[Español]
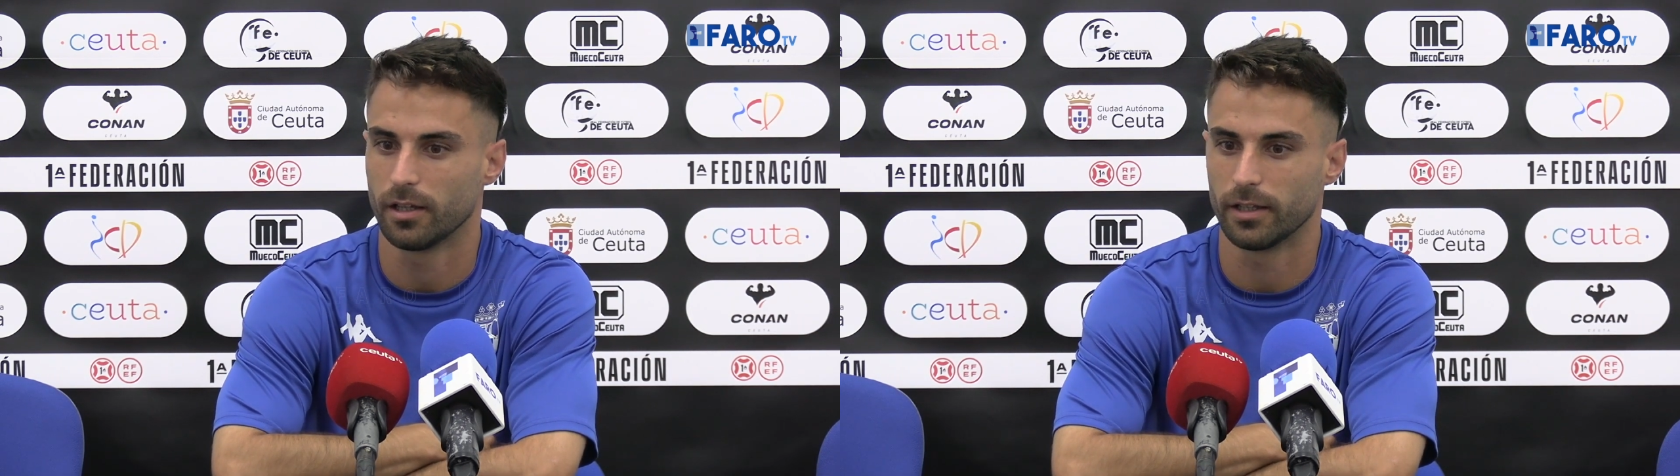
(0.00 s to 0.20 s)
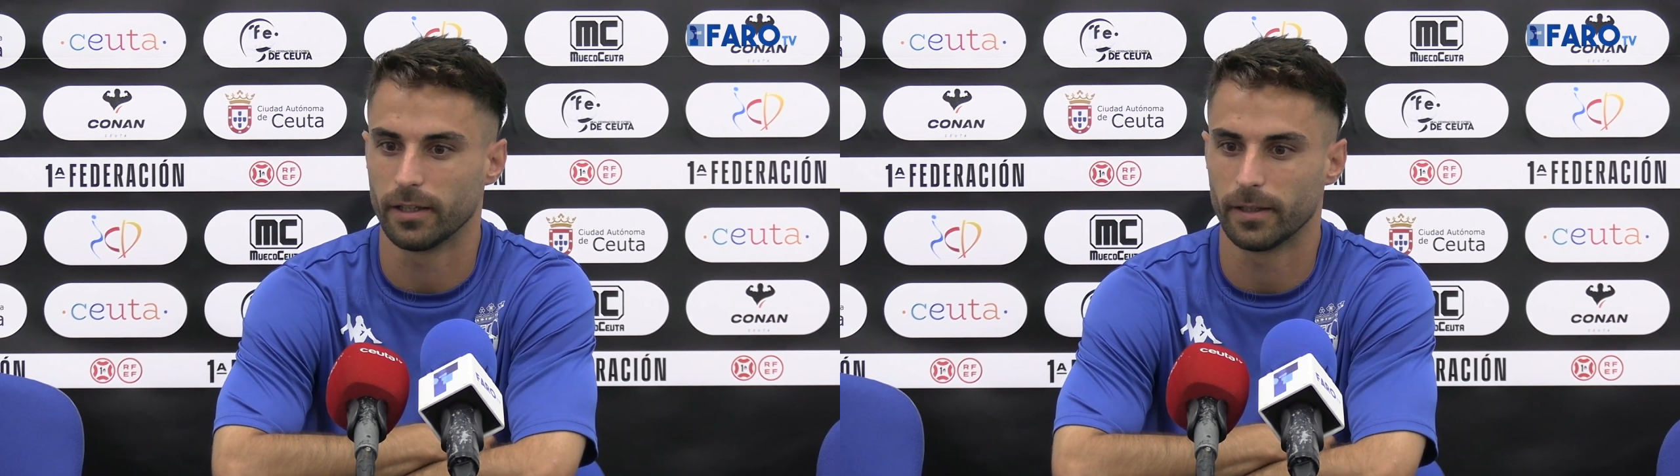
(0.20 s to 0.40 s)

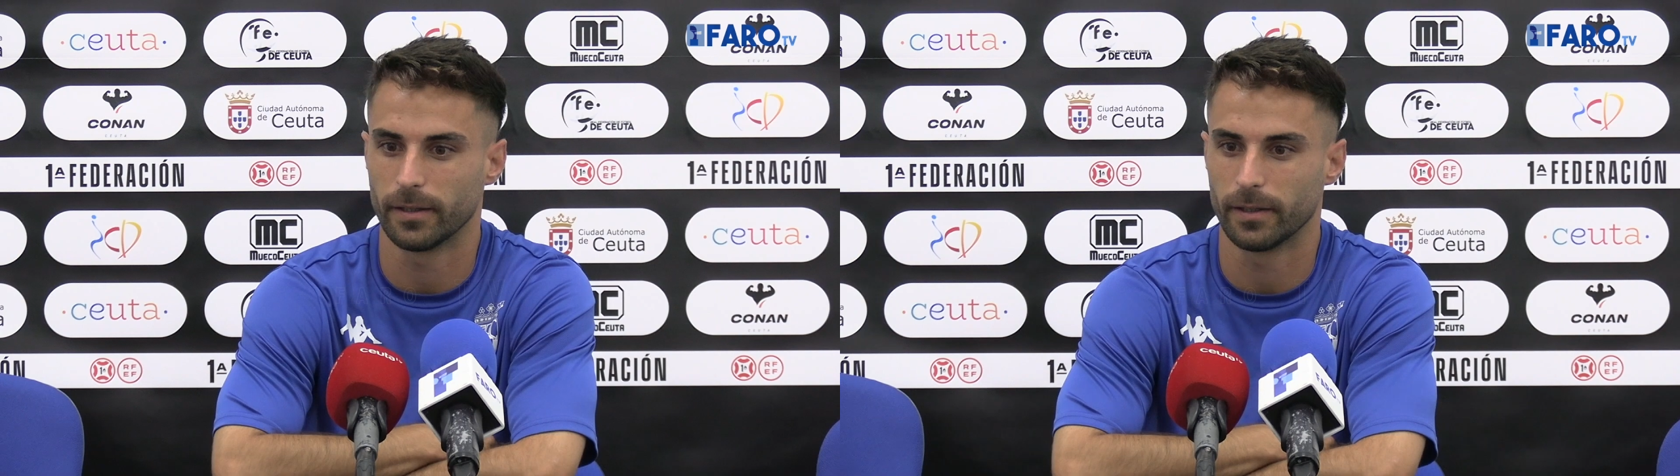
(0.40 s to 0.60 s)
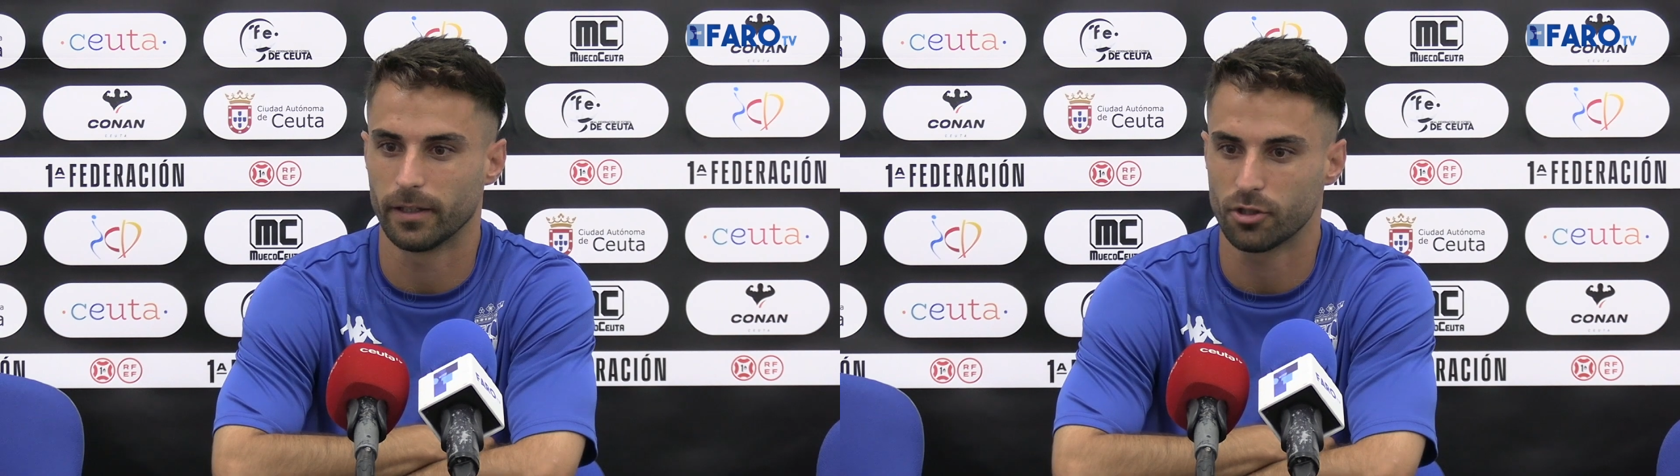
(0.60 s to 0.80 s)

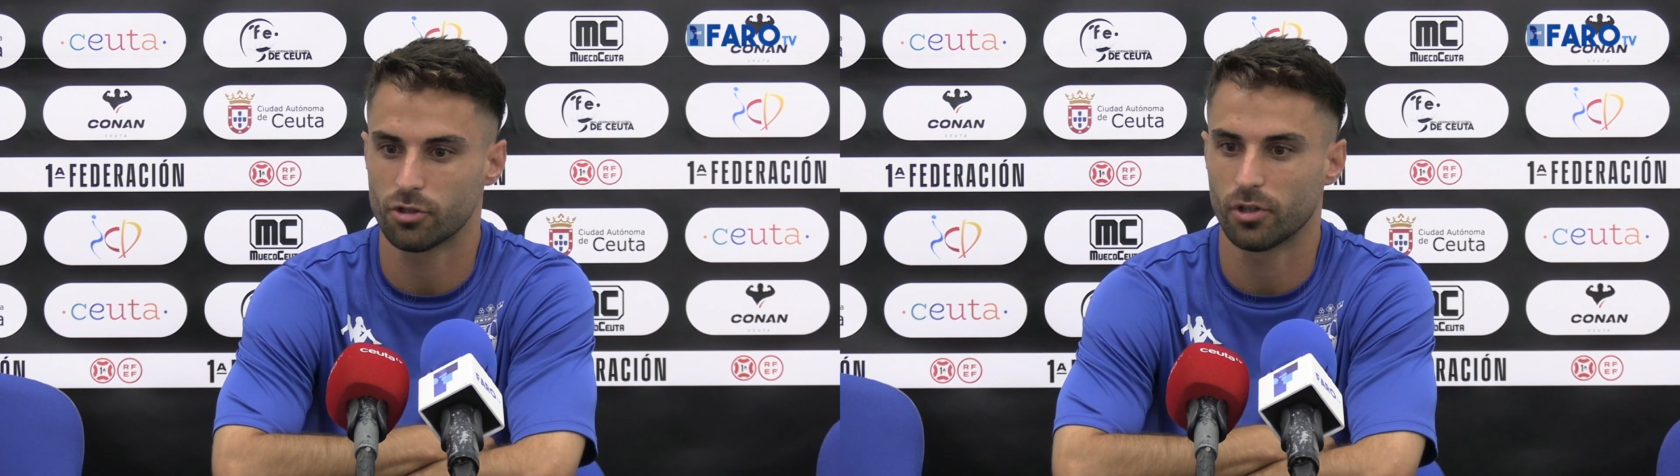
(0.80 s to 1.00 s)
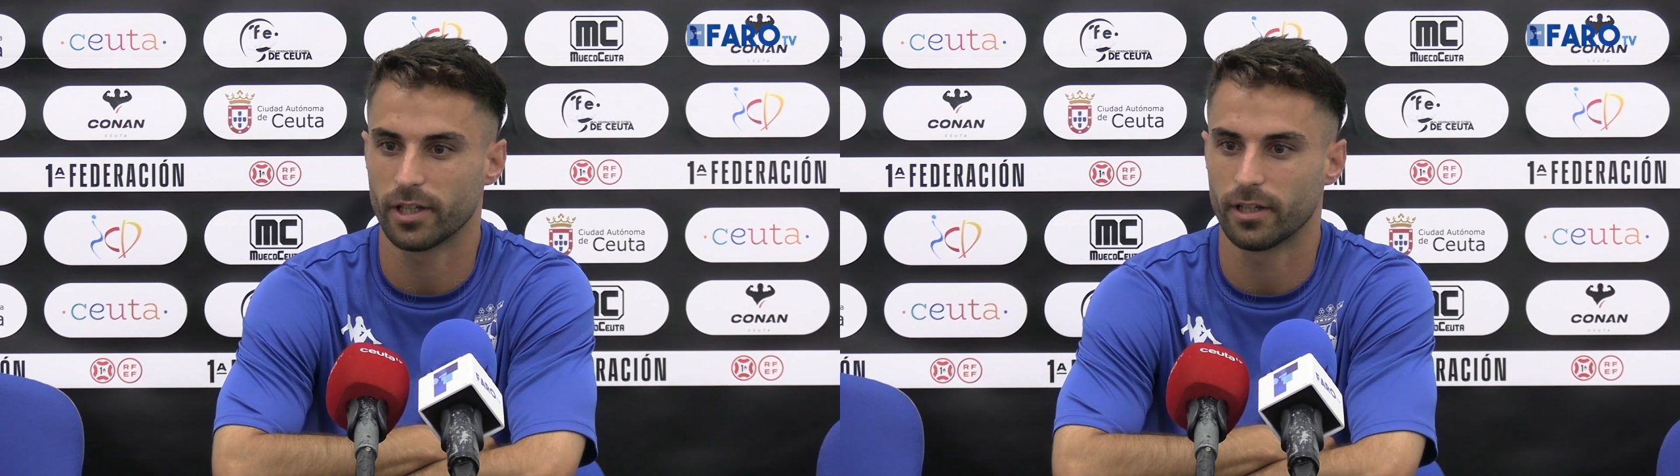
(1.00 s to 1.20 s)
y eso es
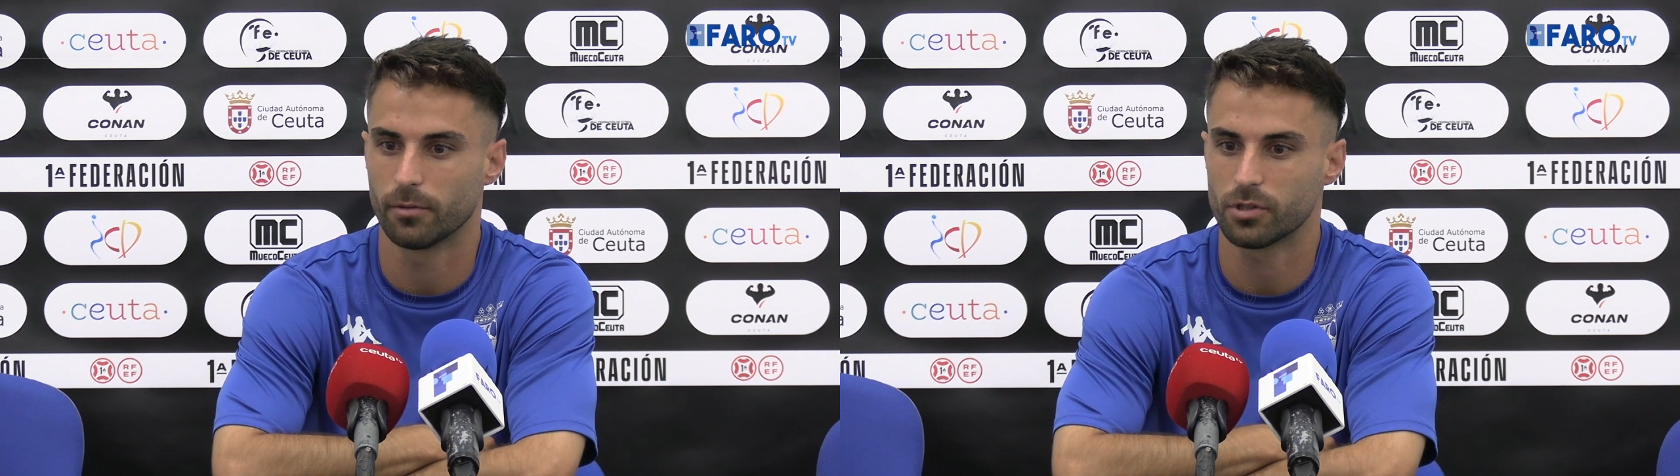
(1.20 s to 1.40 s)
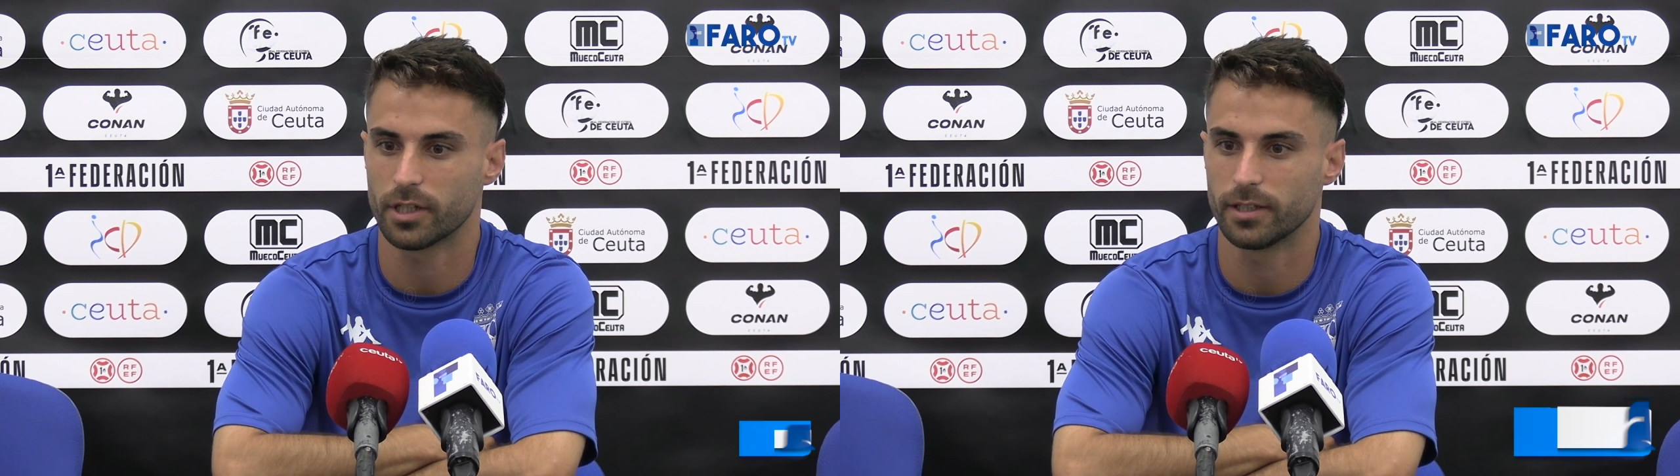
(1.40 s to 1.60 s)
lo que
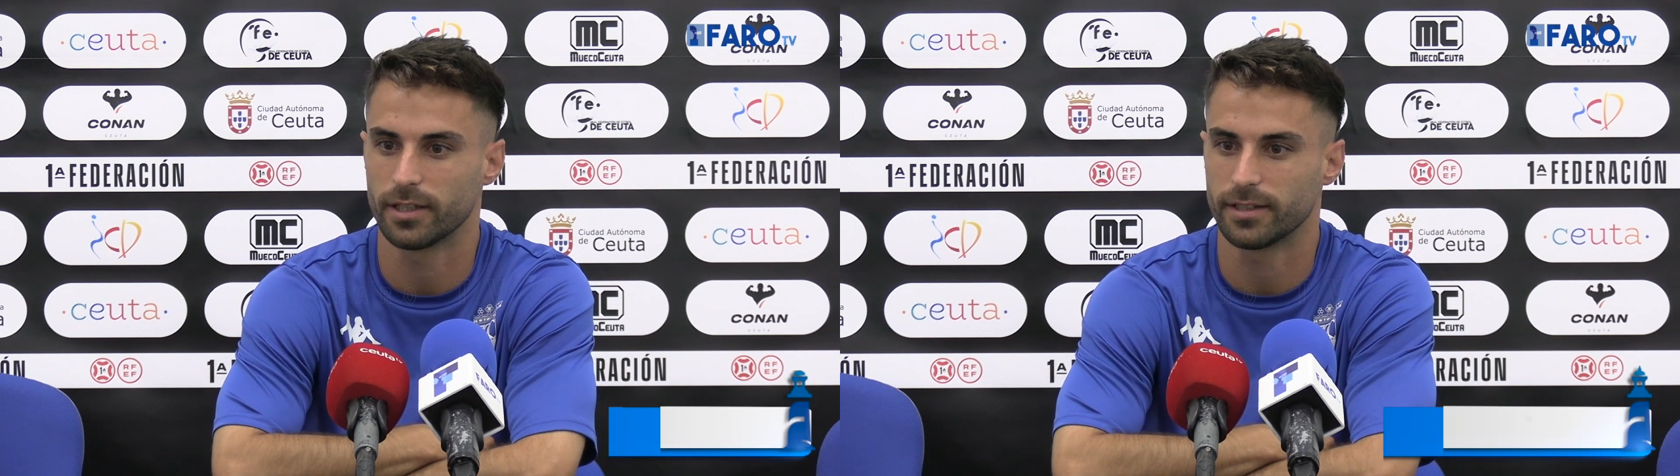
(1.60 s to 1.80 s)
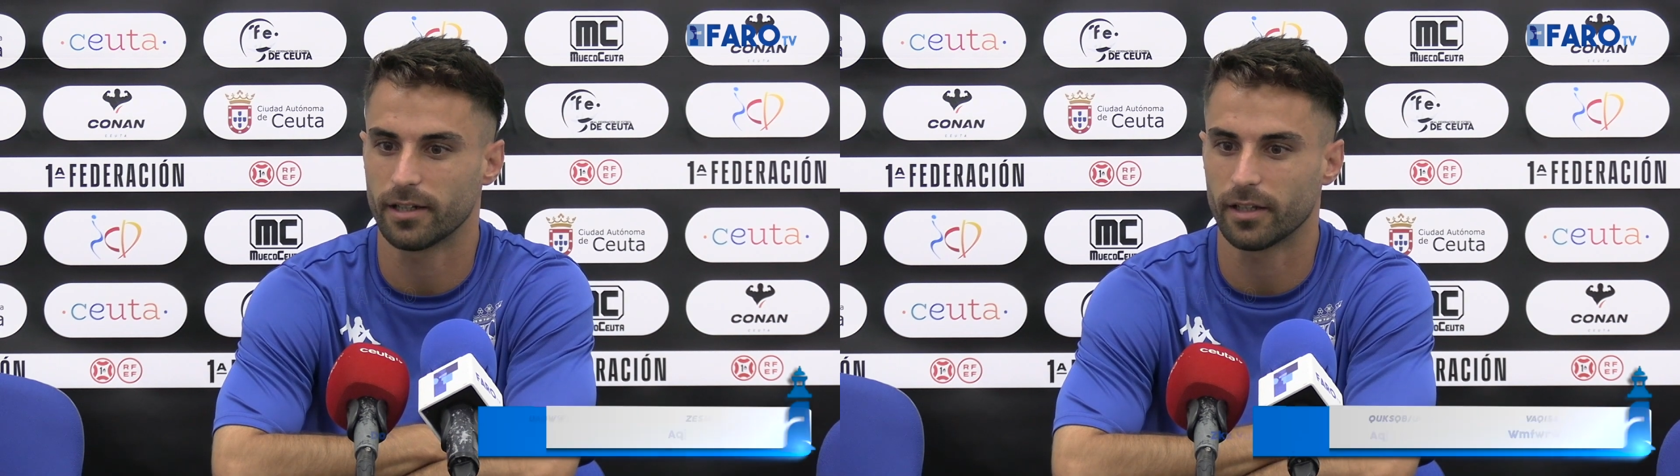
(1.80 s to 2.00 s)
tenemos que intentar,